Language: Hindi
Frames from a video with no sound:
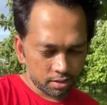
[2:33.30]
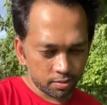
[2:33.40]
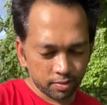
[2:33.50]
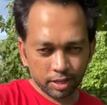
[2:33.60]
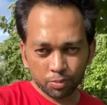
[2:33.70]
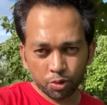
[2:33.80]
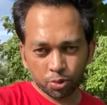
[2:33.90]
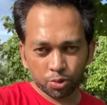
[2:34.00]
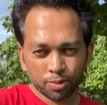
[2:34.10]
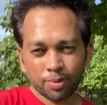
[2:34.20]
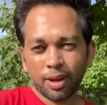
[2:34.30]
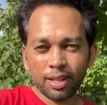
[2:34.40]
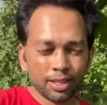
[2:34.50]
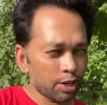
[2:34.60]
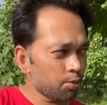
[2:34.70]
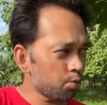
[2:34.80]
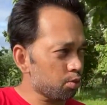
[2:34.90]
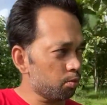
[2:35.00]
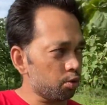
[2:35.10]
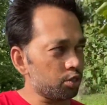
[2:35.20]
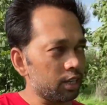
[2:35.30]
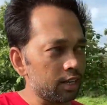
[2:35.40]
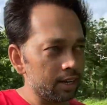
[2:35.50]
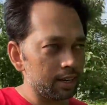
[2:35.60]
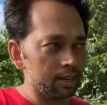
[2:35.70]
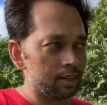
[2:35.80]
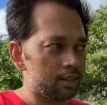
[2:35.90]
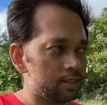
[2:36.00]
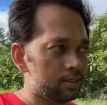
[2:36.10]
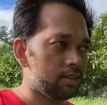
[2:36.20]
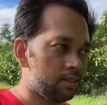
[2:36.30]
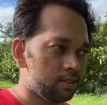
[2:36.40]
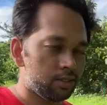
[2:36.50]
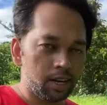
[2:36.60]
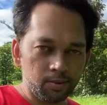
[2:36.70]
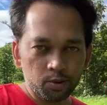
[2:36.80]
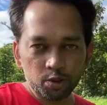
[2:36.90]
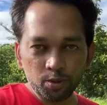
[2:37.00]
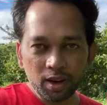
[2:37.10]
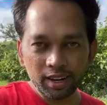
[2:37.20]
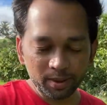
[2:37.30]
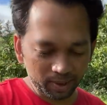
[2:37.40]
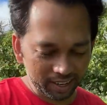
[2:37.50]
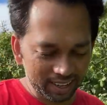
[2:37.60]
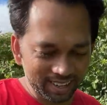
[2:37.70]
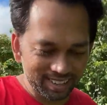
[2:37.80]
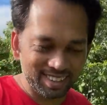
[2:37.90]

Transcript: जैसे भूत उठ को मैं मानता नहीं हूँ दोस्तों बहुत ज़्यादा लेकिन है ना जानवरों को तो मानना ही पड़ेगा